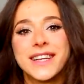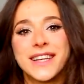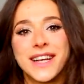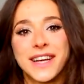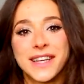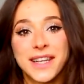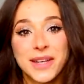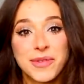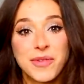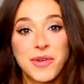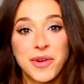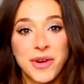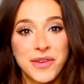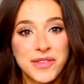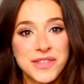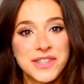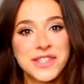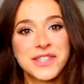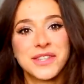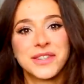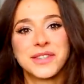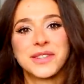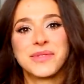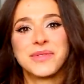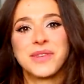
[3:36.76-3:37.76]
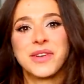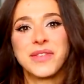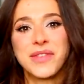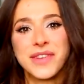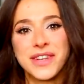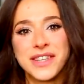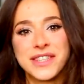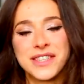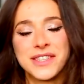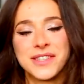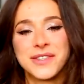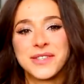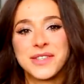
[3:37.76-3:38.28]
Jak ja mogłam wcześniej o tym nie
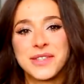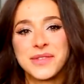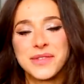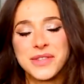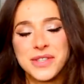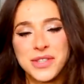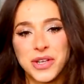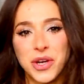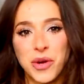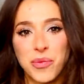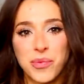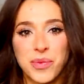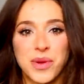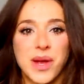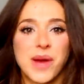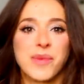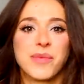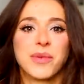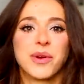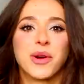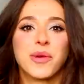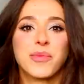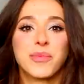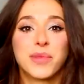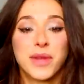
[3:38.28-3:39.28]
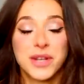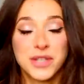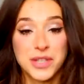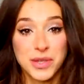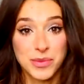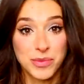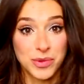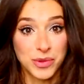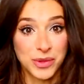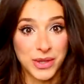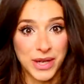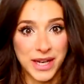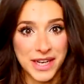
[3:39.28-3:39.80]
wiedzieć? I oczywiście kupiłam moją
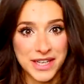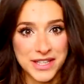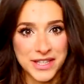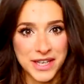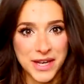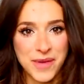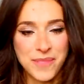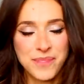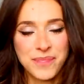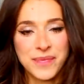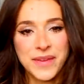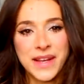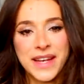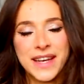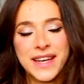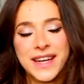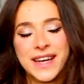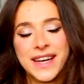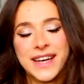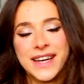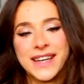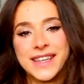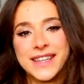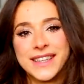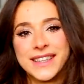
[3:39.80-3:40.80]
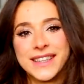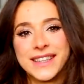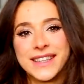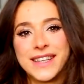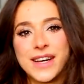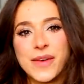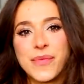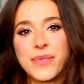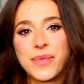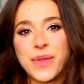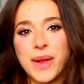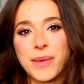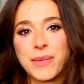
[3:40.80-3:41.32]
pierwszą buteleczkę.
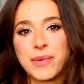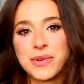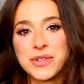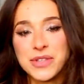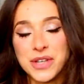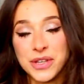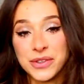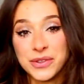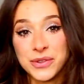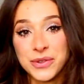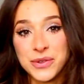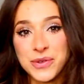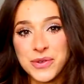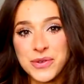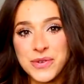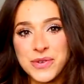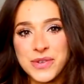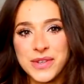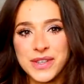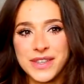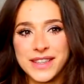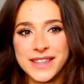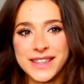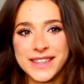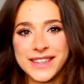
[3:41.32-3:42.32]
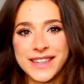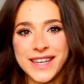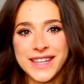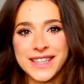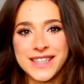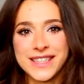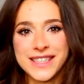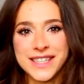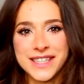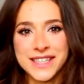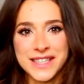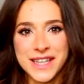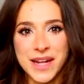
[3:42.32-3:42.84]
E, na początku, e,
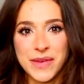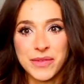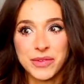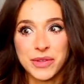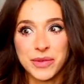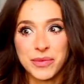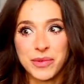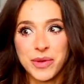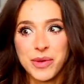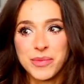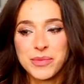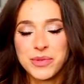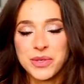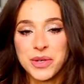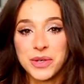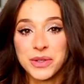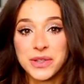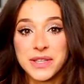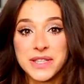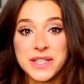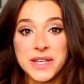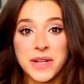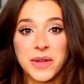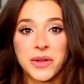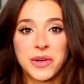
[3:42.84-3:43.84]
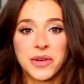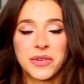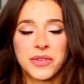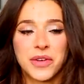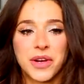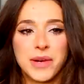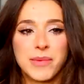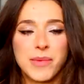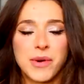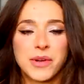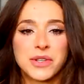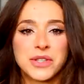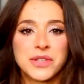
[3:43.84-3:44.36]
kiedy zaczynałam tą moją przygodę z
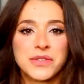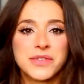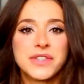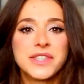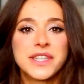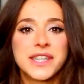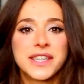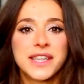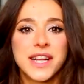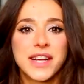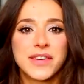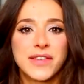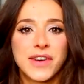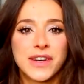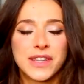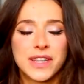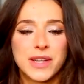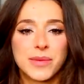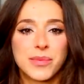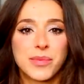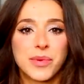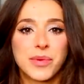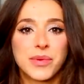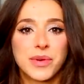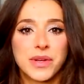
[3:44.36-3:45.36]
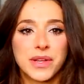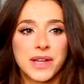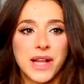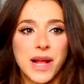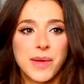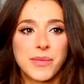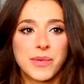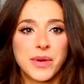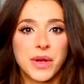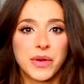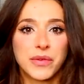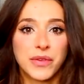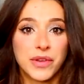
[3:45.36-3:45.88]
chlorofilem, oczywiście te efekty były dla
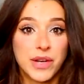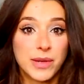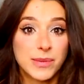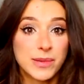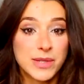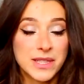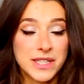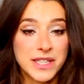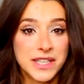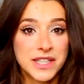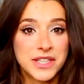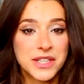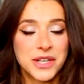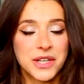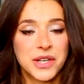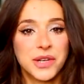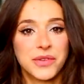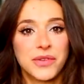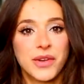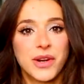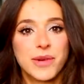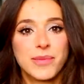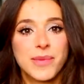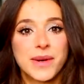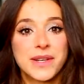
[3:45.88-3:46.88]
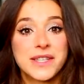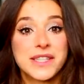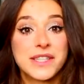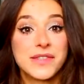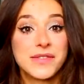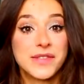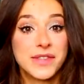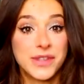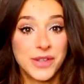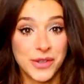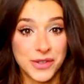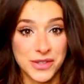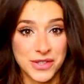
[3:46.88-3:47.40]
mnie o wiele mocniejsze i o wiele bardziej
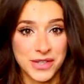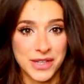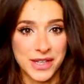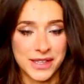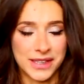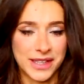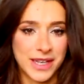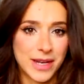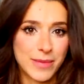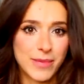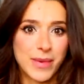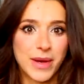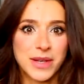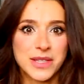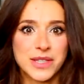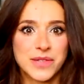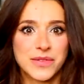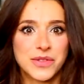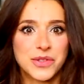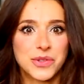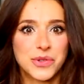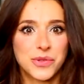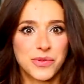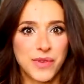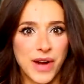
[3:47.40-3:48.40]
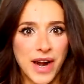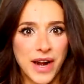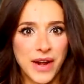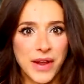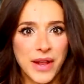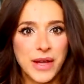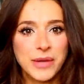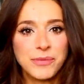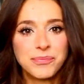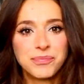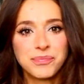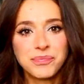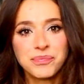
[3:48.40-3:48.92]
widoczne, takie bardzo
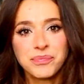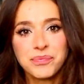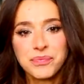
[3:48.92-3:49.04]
wyczuwalne.